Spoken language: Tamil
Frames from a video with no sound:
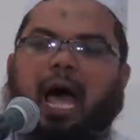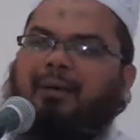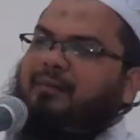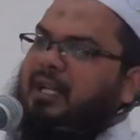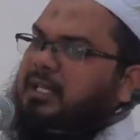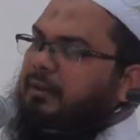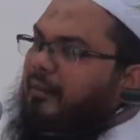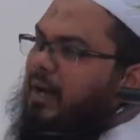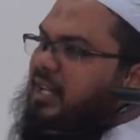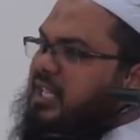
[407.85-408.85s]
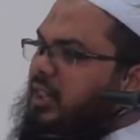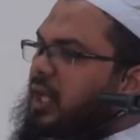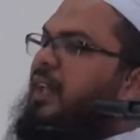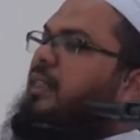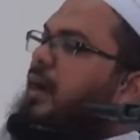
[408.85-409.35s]
அவன் அவன்
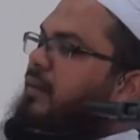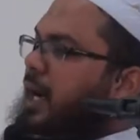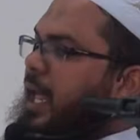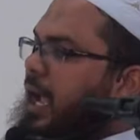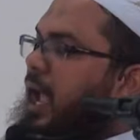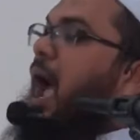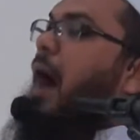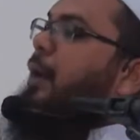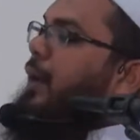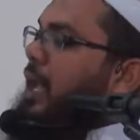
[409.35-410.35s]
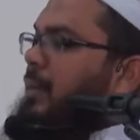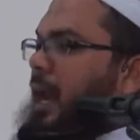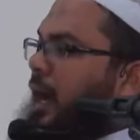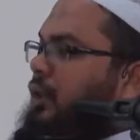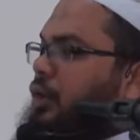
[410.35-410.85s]
வசித்து வந்த வீடு அவனுடைய
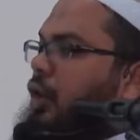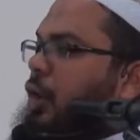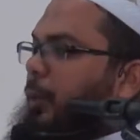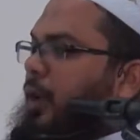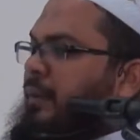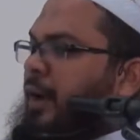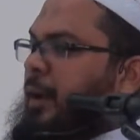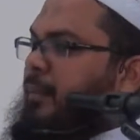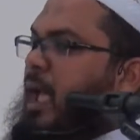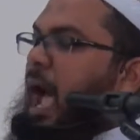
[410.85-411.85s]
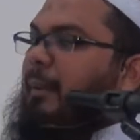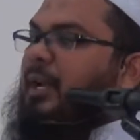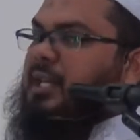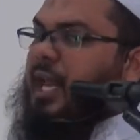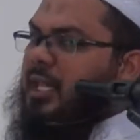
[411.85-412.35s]
மரணத்தோடு போய்விடும்
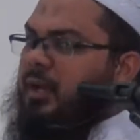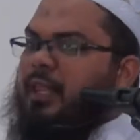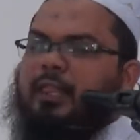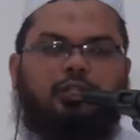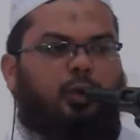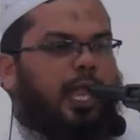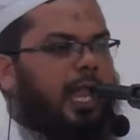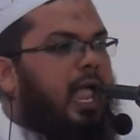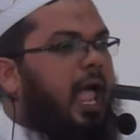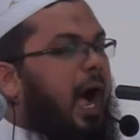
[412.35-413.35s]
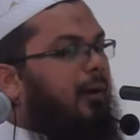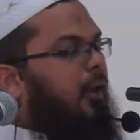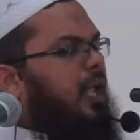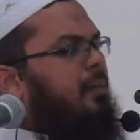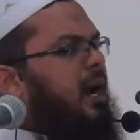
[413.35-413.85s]
அவன் செய்து வந்த தொழில்
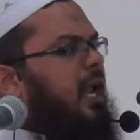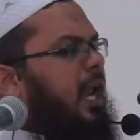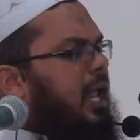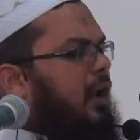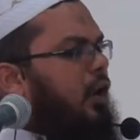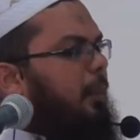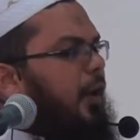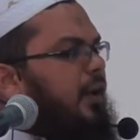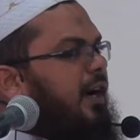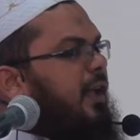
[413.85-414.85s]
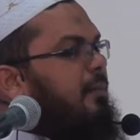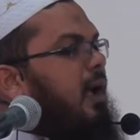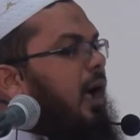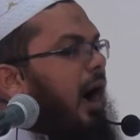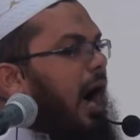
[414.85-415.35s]
அவனுடைய மன்னரையோடு போய்விடும்